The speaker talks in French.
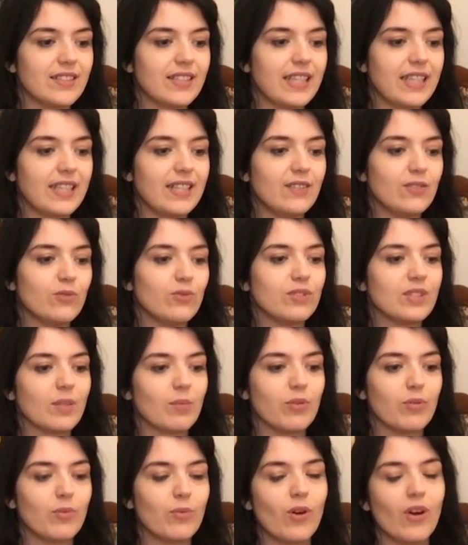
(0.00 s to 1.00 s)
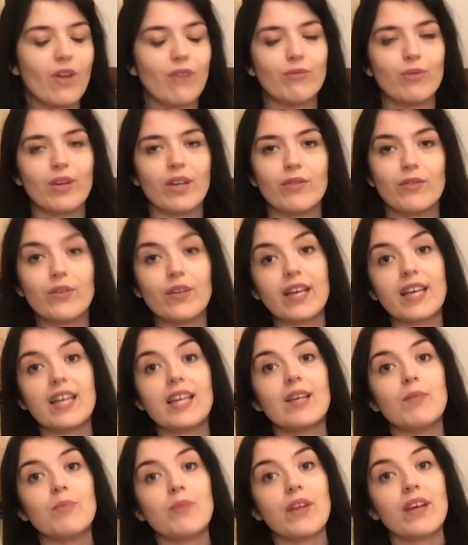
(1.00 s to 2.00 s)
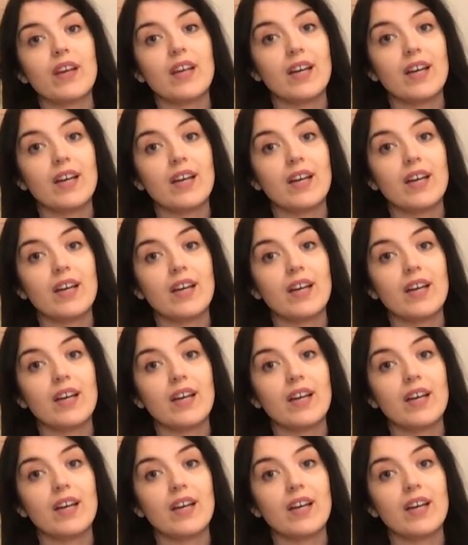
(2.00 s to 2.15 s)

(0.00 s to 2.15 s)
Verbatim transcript: et tout simplement à vous référer eh bien,